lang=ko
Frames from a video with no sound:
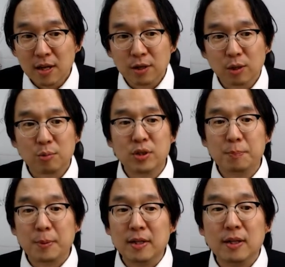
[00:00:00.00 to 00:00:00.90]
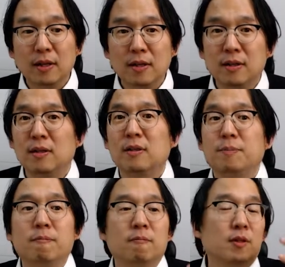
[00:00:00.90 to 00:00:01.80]
여러분들이
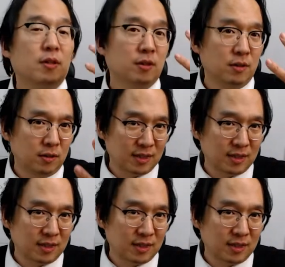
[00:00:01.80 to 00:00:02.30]
핀테크 그